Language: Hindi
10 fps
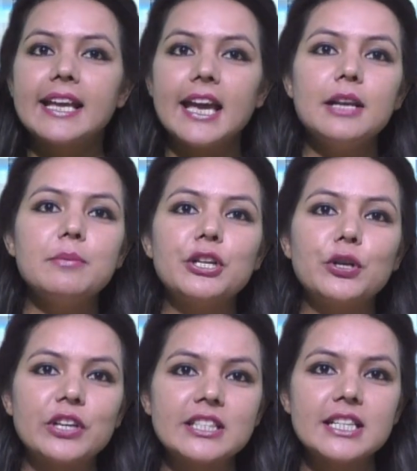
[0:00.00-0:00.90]
खेल
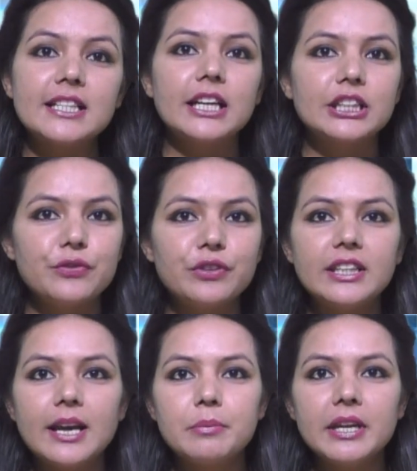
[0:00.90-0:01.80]
मनोरंजन
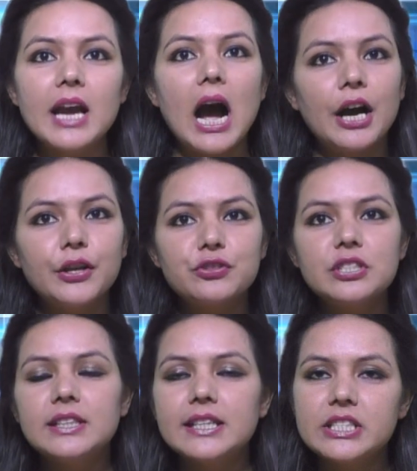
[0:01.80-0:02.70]
गतिविधियां भी
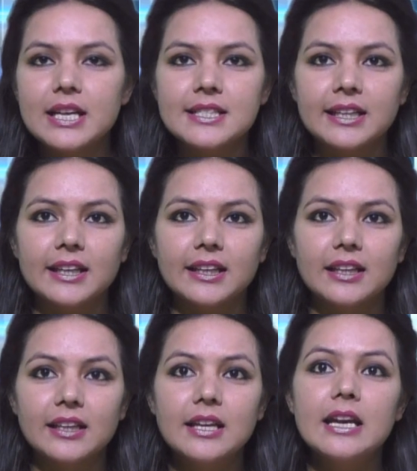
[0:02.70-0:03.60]
आयोजित की जा सकेंगी
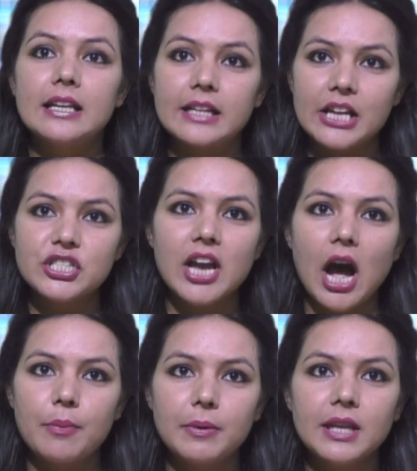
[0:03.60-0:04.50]
राज्य
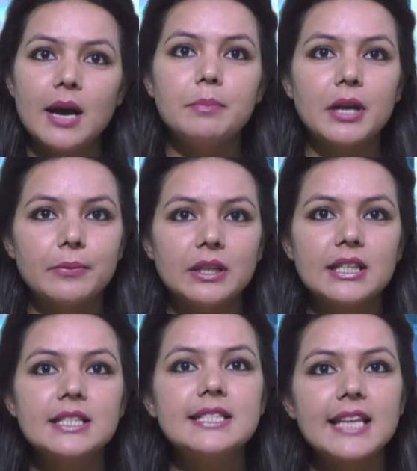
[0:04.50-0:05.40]
आपदा
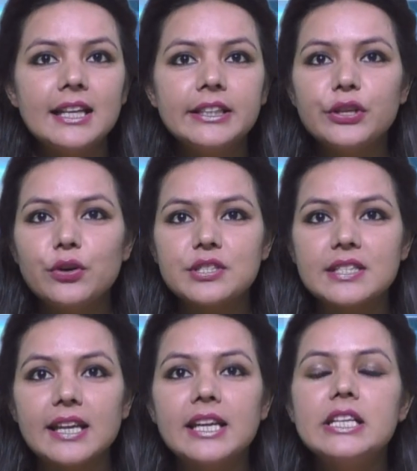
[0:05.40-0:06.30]
प्रबंधन सेल की ओर
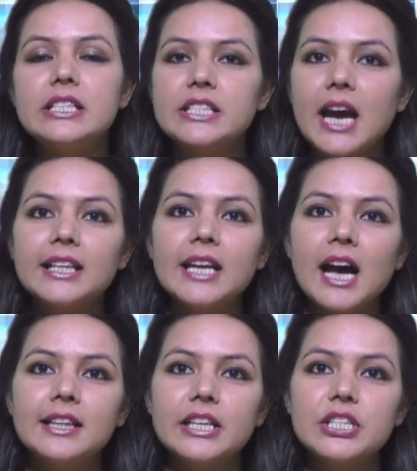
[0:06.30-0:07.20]
से जारी
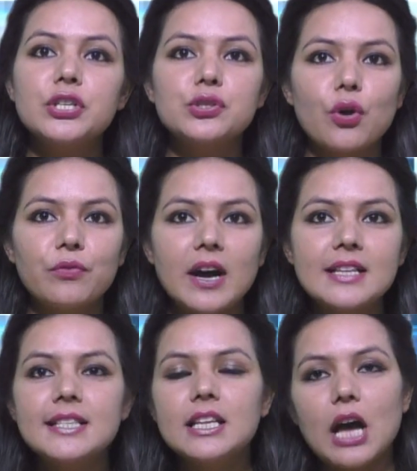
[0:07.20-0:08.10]
आदेश सोमवार
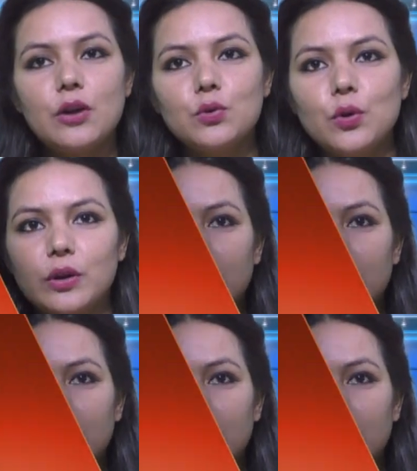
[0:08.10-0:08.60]
से लागू हो